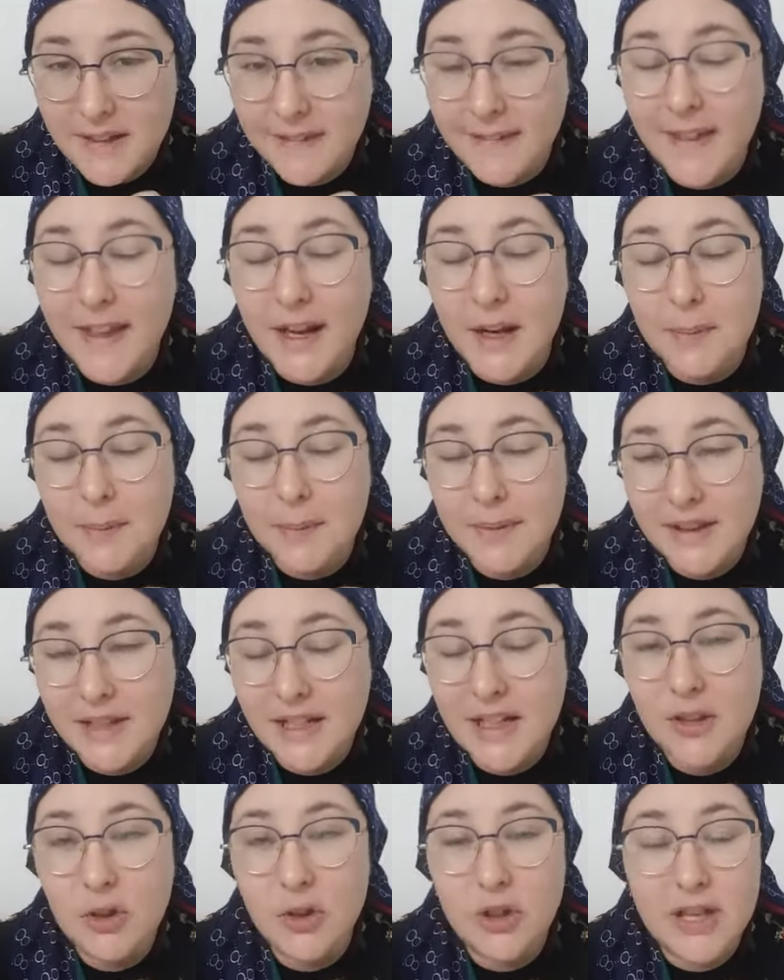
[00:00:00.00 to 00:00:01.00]
De
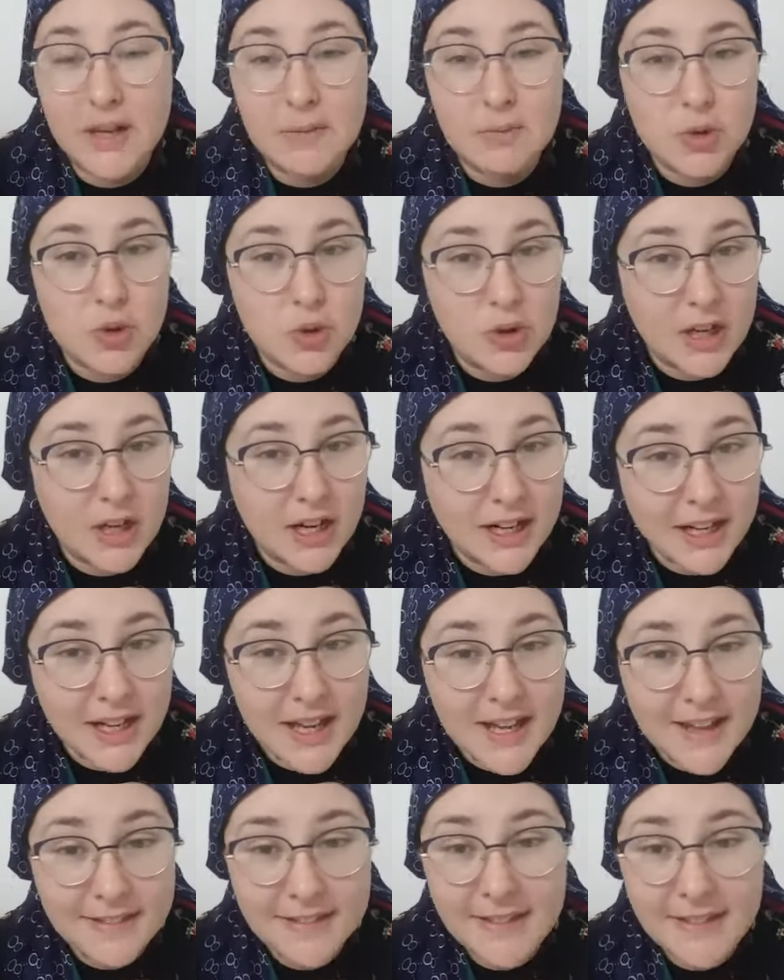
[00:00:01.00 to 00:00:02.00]
repente le dolía mucho la
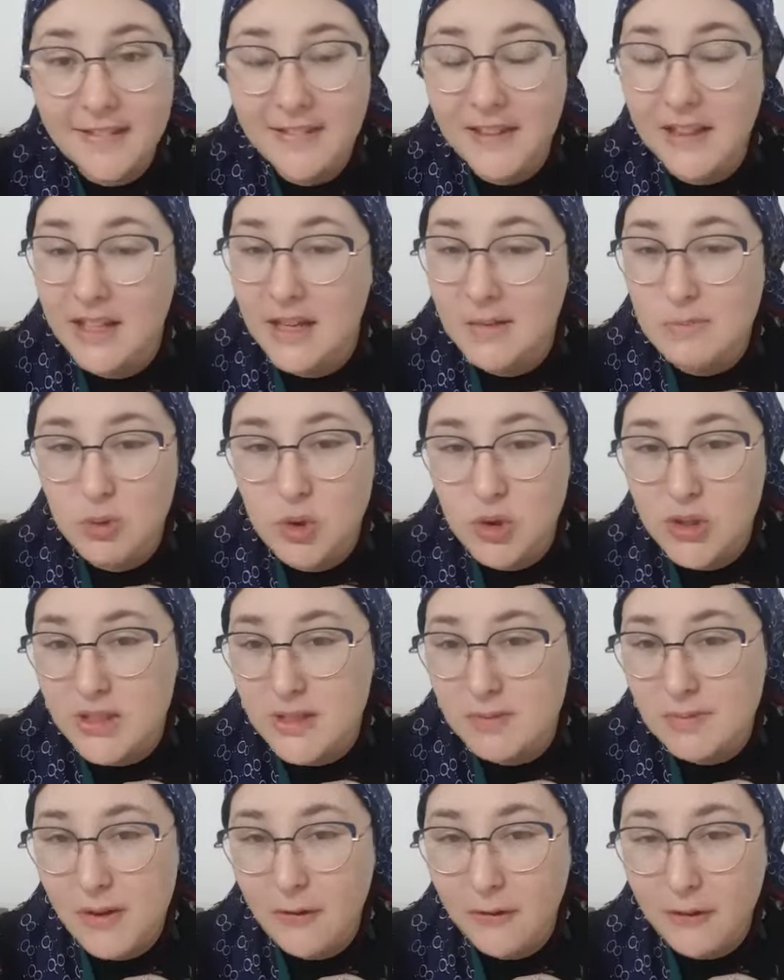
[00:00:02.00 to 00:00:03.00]
garganta, tenía
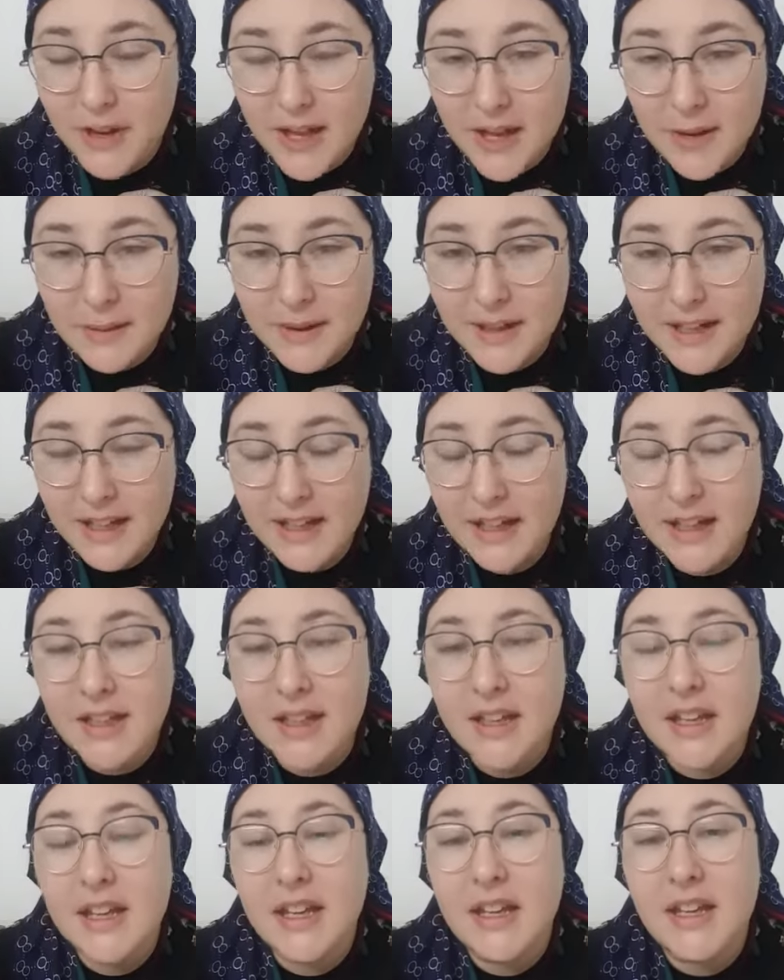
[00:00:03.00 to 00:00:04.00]
muchísima fiebre
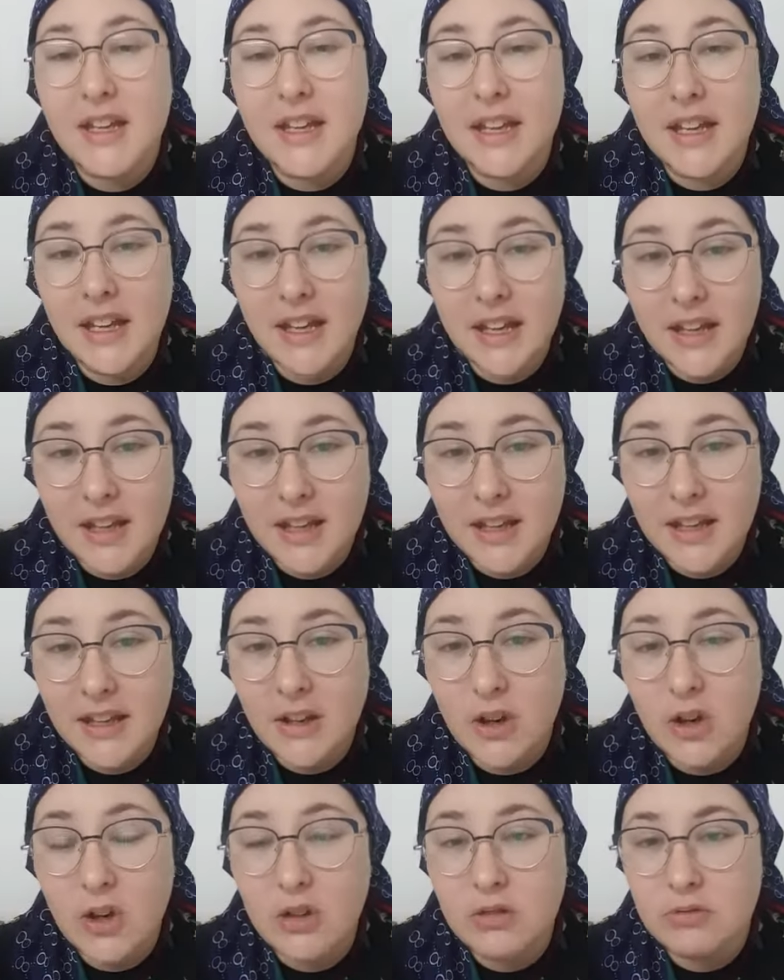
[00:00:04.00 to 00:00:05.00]
y
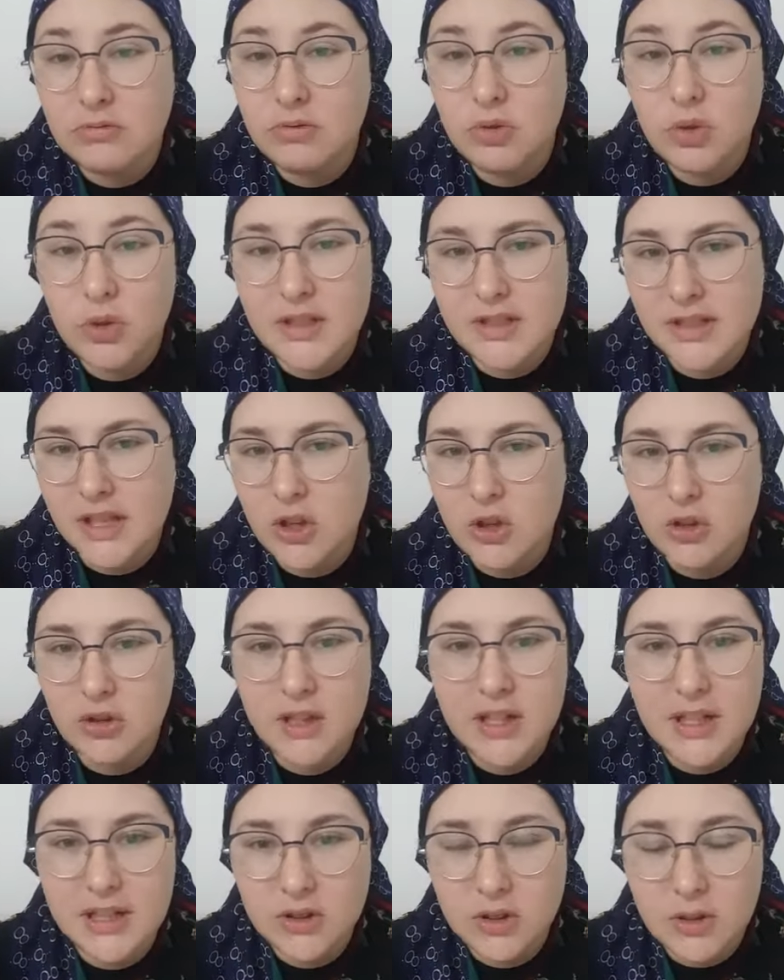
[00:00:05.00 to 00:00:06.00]
no es que yo
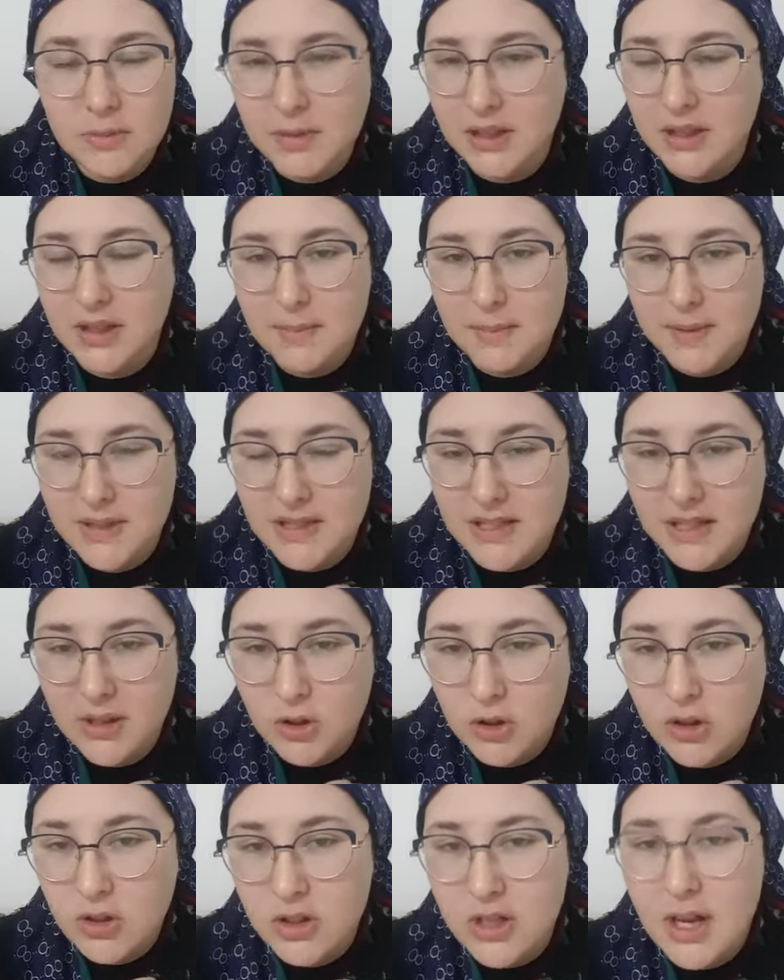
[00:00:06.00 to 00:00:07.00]
directamente pensé
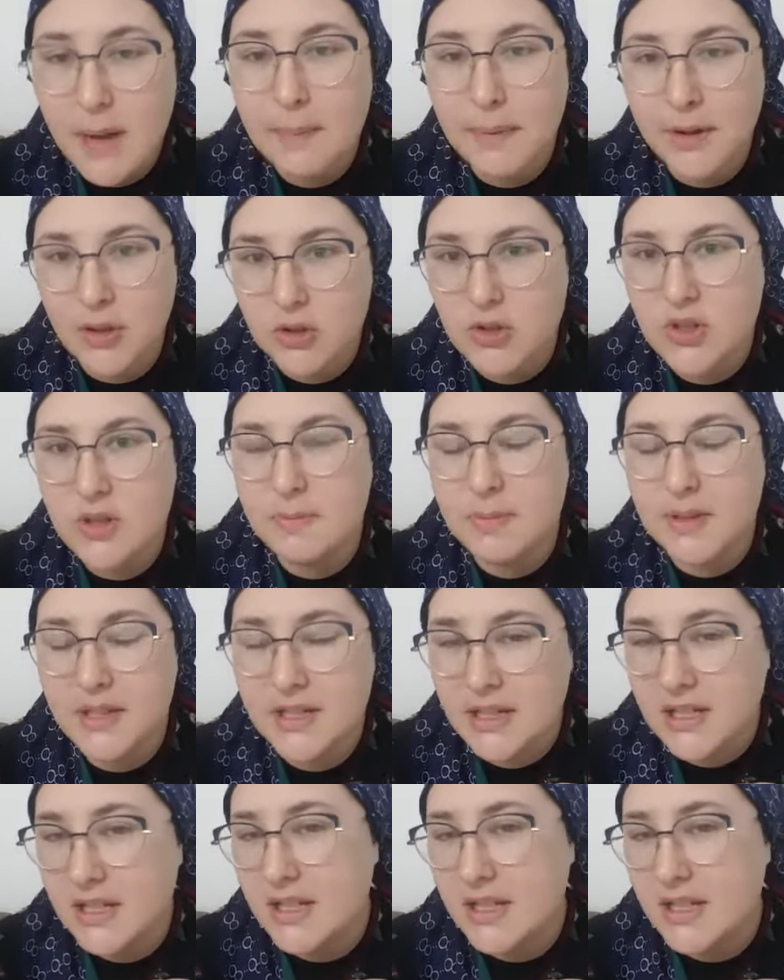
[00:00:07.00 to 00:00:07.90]
corona, pero sí pensé